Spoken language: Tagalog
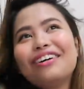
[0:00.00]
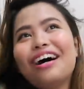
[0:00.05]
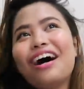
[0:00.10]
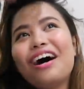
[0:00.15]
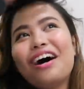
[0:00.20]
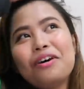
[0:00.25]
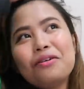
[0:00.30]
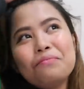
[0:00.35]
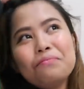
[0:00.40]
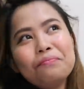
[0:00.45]

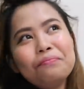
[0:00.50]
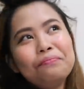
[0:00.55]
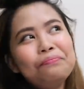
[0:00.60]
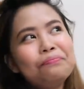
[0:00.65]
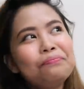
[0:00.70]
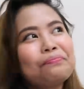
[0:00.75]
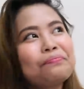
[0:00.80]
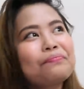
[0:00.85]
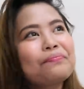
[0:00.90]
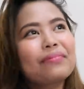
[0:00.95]
um,
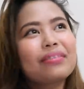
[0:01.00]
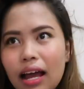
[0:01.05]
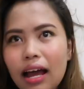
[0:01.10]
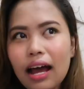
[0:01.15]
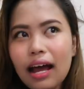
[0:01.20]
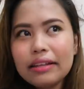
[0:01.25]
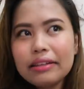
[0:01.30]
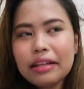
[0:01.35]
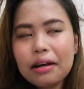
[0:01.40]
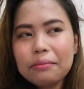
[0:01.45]

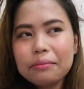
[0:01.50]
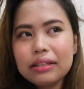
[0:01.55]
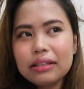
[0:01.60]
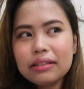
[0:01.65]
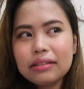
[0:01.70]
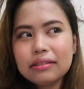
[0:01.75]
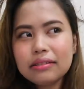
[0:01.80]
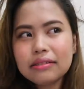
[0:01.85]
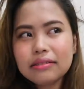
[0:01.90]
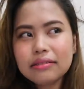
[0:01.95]
ang
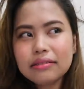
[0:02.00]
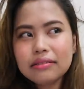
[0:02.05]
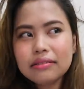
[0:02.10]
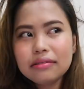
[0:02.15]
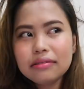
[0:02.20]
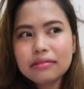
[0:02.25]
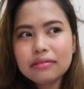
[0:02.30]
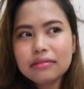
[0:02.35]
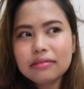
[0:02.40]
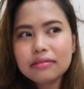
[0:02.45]
daming
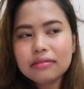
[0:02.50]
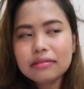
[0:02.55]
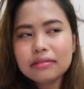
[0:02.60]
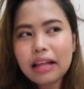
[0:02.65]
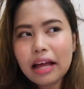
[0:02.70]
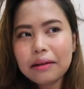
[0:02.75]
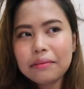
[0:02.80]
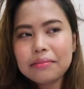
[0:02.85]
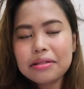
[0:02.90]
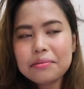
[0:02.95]

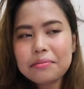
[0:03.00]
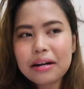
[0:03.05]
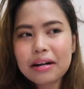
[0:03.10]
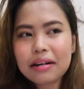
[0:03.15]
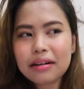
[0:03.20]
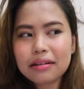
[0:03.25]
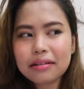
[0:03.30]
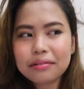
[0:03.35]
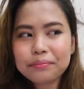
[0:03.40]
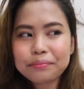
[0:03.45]
times sa
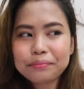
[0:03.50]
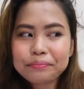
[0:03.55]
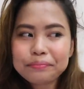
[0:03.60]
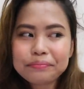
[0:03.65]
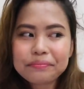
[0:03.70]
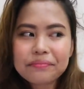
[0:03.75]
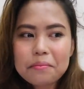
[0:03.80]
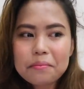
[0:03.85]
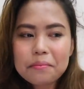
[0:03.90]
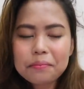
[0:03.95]
parang
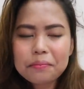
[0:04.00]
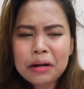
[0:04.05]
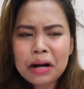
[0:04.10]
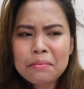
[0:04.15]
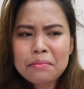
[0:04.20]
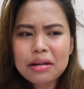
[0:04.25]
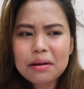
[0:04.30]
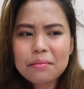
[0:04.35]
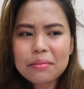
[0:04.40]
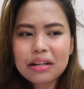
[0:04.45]

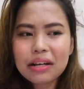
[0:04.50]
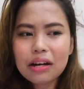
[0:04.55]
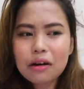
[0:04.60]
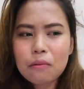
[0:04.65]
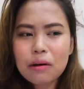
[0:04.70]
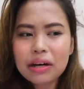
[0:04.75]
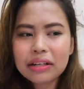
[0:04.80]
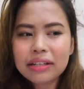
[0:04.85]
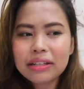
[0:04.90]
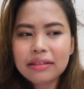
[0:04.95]
marami kami
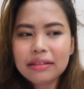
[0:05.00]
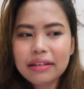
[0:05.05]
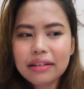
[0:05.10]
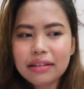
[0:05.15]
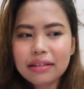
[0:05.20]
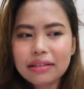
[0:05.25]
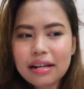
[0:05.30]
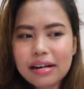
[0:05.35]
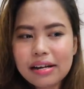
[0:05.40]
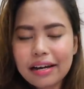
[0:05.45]
nagawang
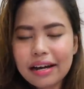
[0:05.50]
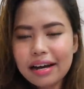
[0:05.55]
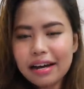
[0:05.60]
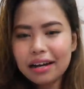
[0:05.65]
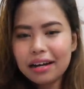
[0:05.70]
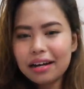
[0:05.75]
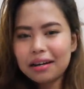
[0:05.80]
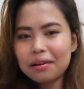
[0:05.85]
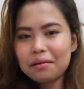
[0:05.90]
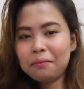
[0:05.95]
hindi
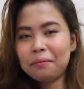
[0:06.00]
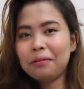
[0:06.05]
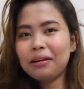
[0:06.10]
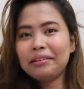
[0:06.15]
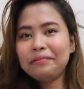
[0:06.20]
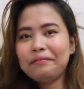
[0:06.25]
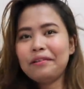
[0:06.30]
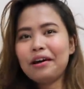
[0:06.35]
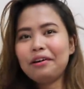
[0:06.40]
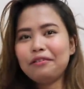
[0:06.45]
talaga
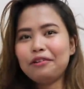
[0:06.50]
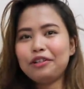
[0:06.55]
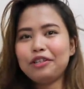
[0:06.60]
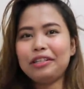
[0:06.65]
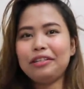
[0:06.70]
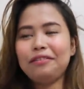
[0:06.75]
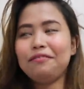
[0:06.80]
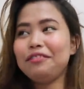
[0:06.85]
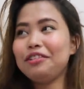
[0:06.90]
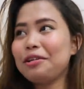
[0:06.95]
maganda
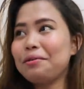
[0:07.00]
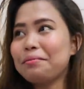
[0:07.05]
for TV.